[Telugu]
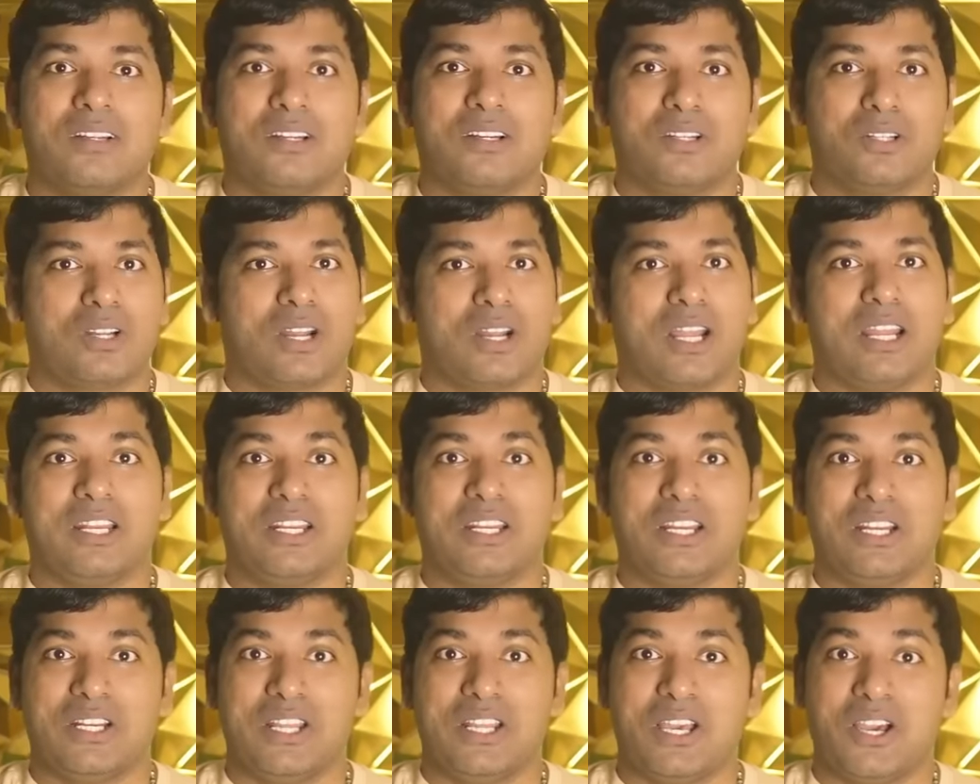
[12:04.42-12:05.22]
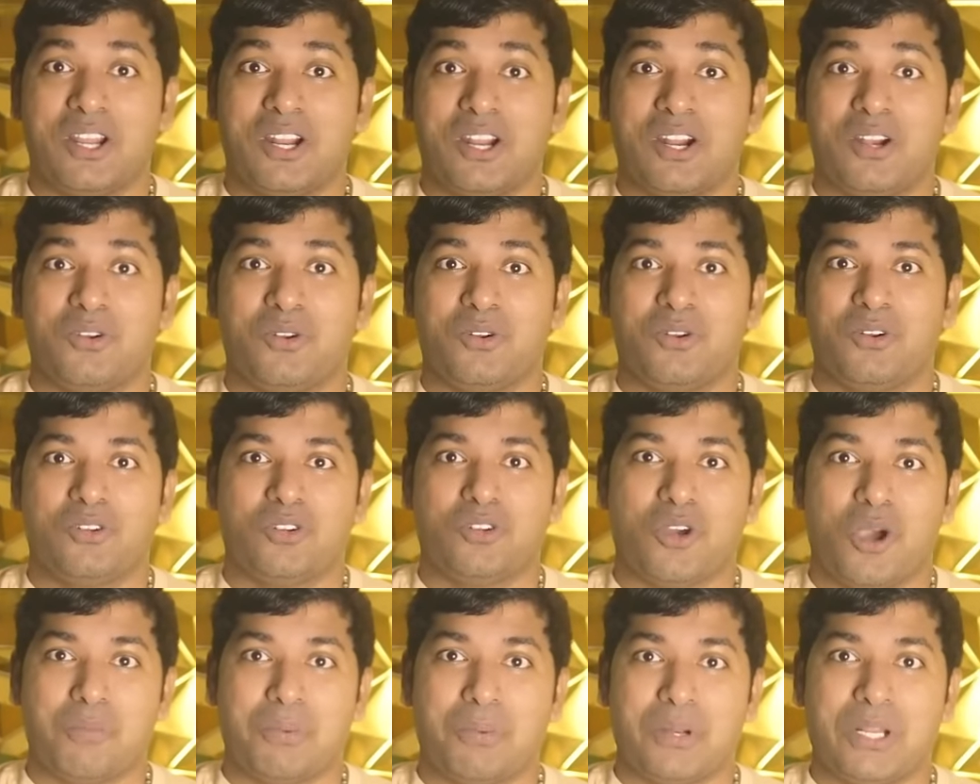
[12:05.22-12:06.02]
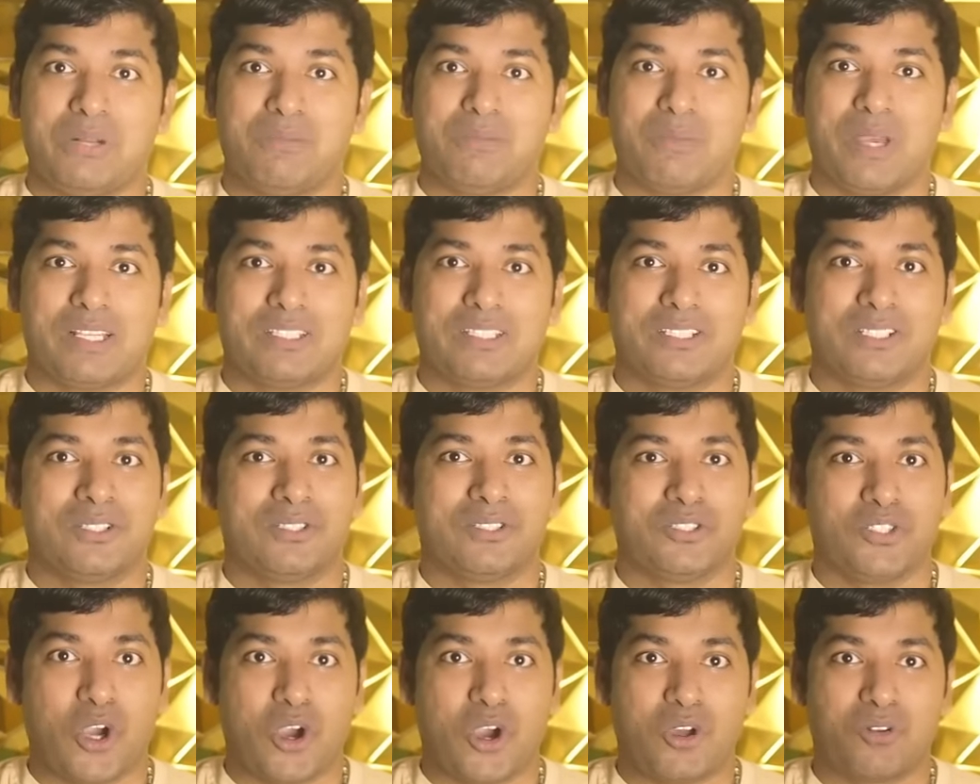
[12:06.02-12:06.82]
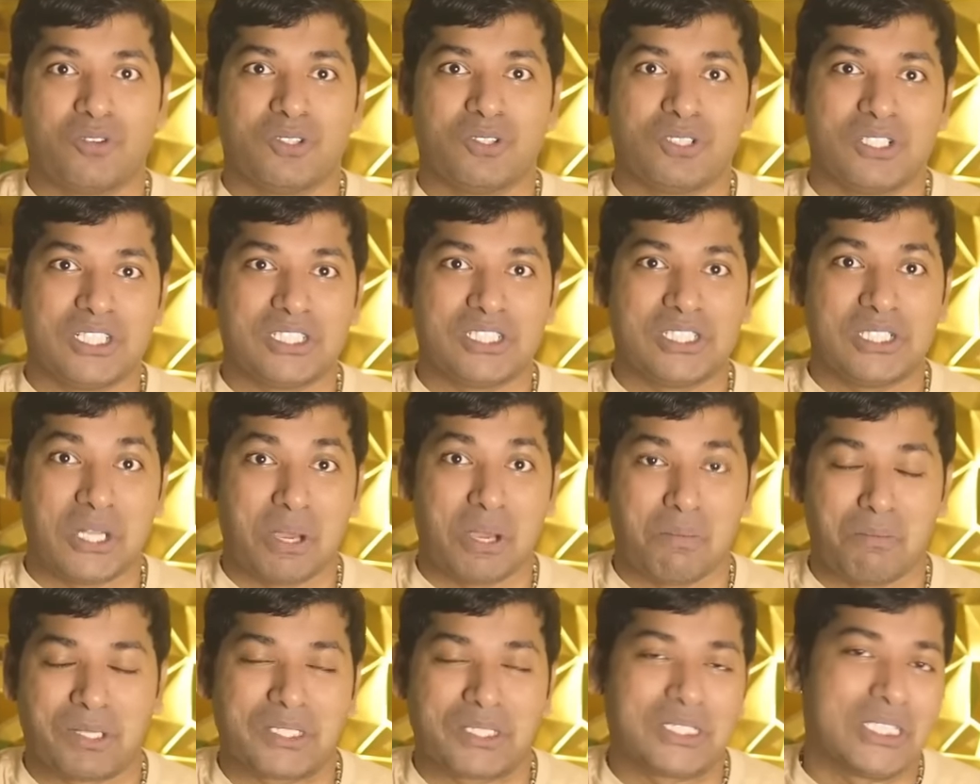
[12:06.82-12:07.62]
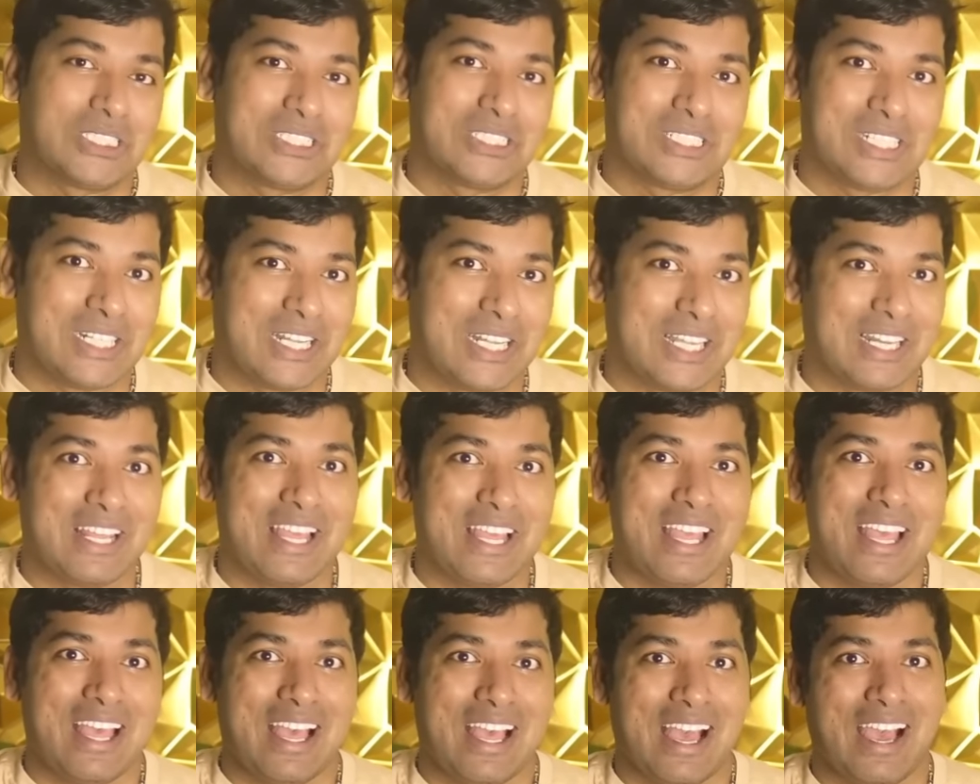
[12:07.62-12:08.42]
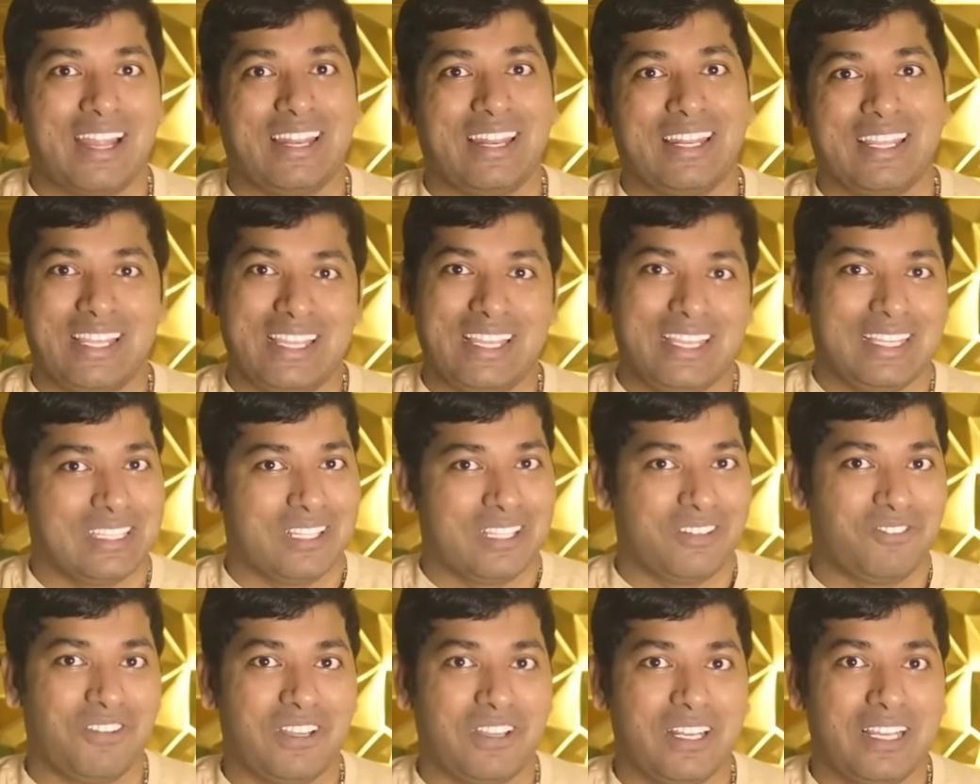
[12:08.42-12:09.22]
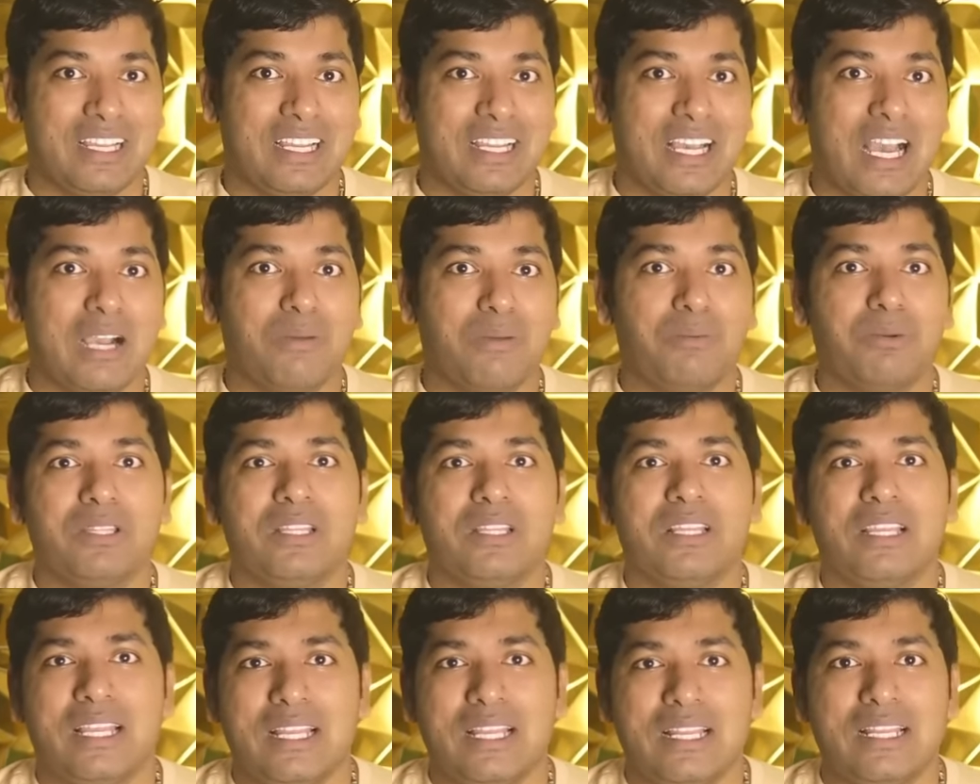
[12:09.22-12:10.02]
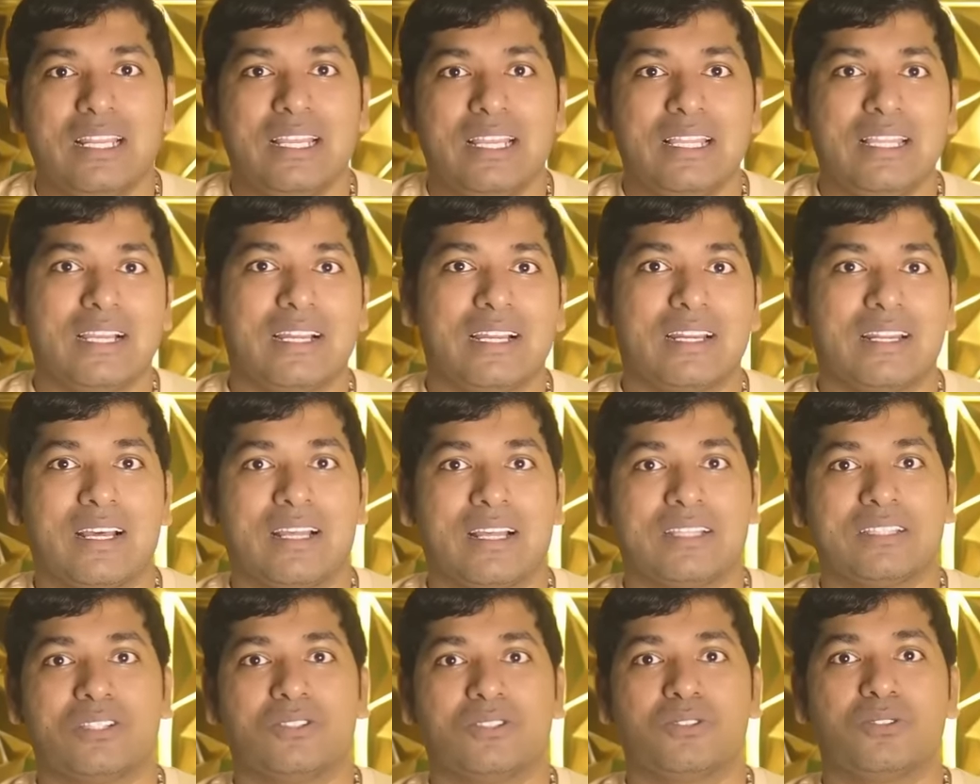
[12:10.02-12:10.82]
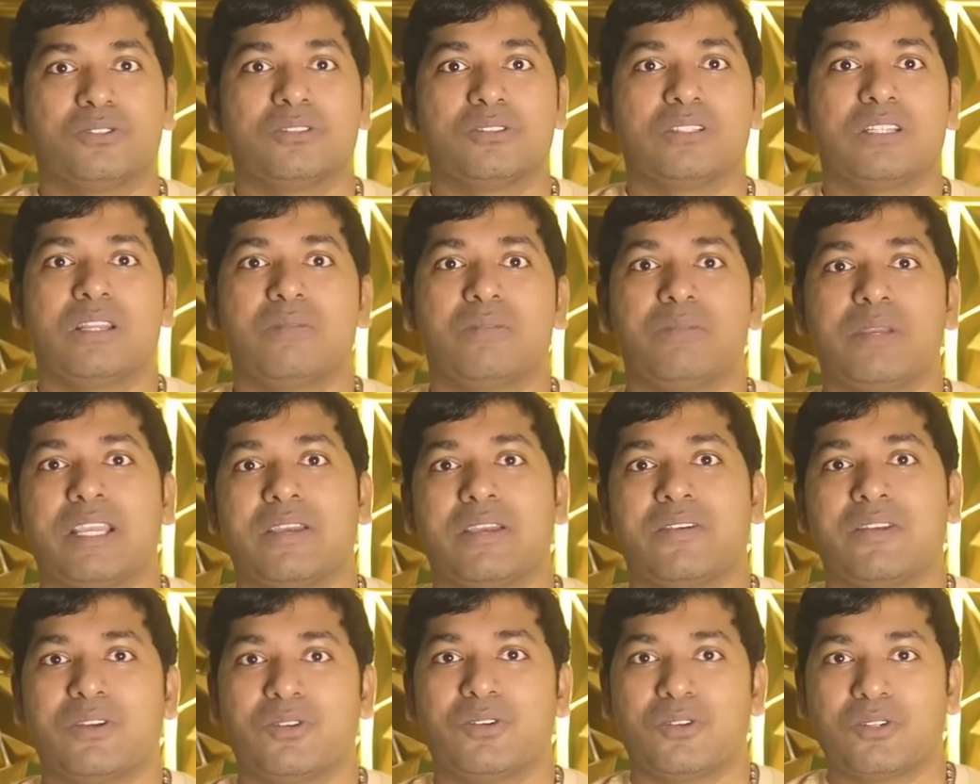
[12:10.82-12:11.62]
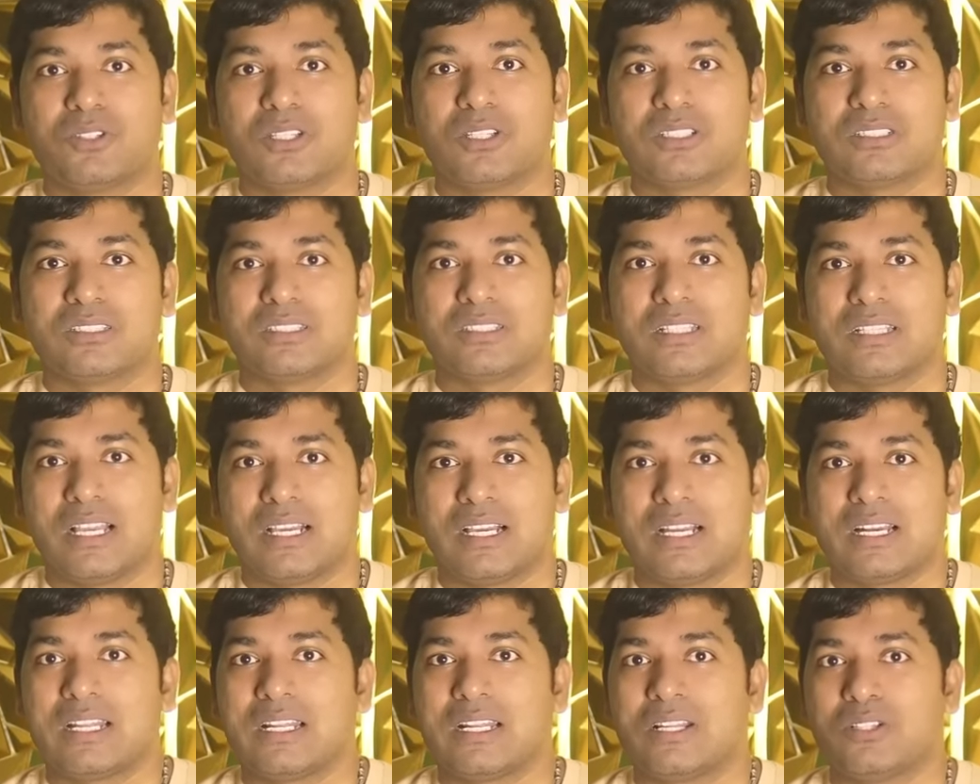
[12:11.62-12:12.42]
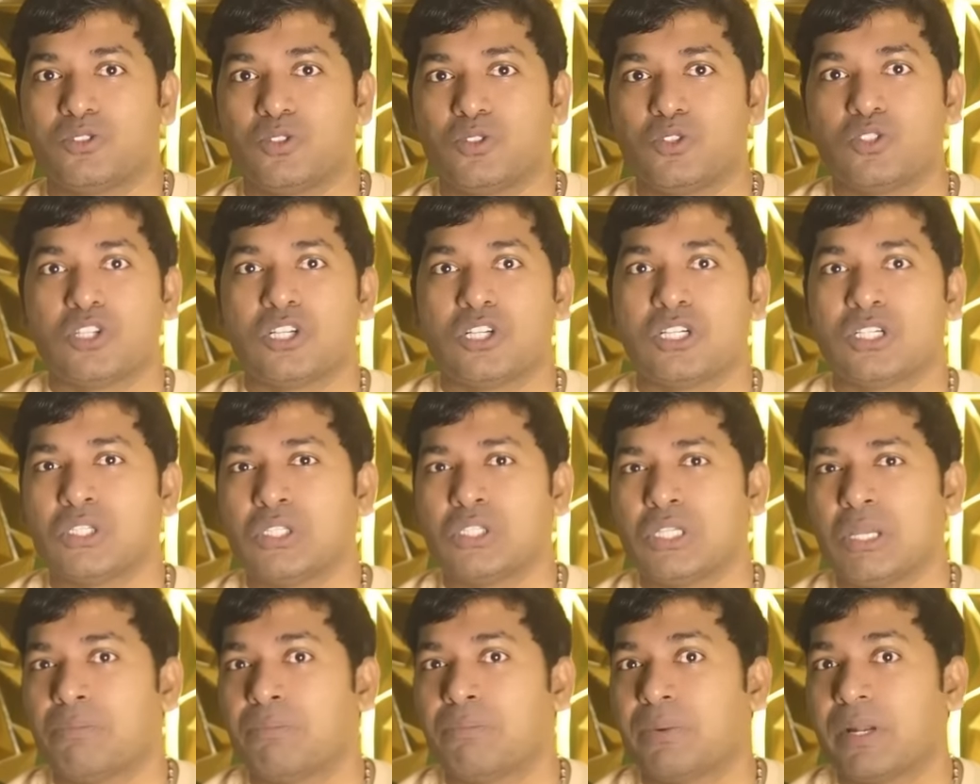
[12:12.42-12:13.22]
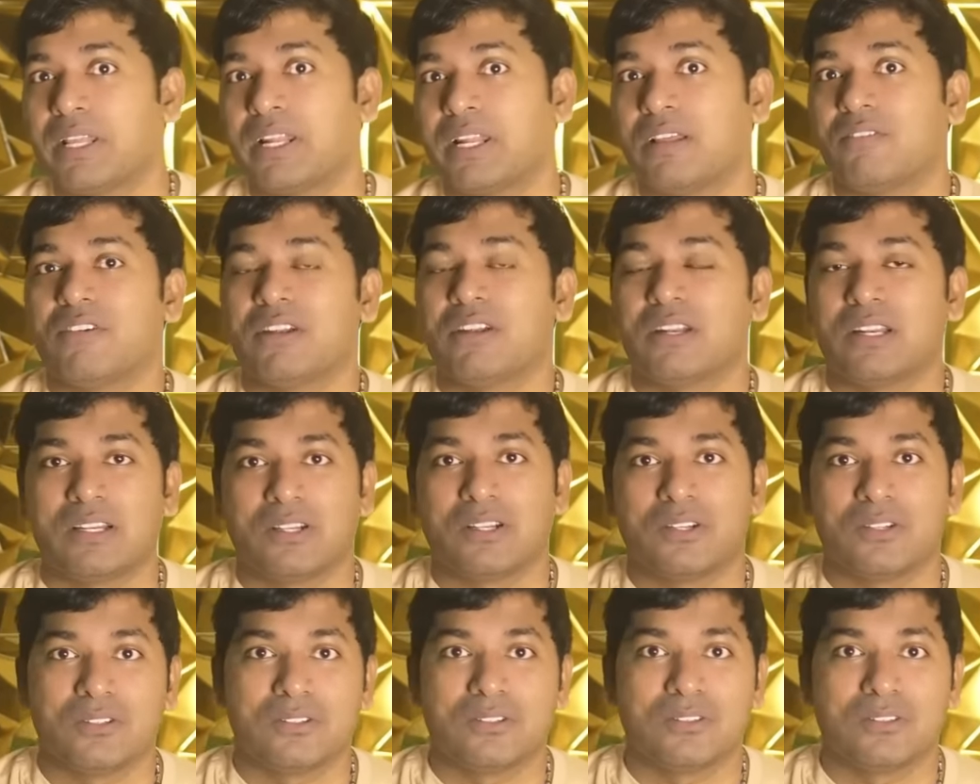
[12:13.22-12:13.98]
ట్రైన్డ్ డెడ్ డెహ్రాడూన్ టాపర్ ఇన్ బ్యాచ్ జార్వో జెర్సీ నెంబర్ సిక్స్టీ నైన్ అని ఇతని ఫీలింగ్ కాకపోతే ఏం లేదు ఇక్కడ అతను చూస్తేనే మీకు ఏమైనా గుర్తొస్తుందా ఎక్కడైనా చూసినట్టు ఎప్పుడైనా విన్నట్టు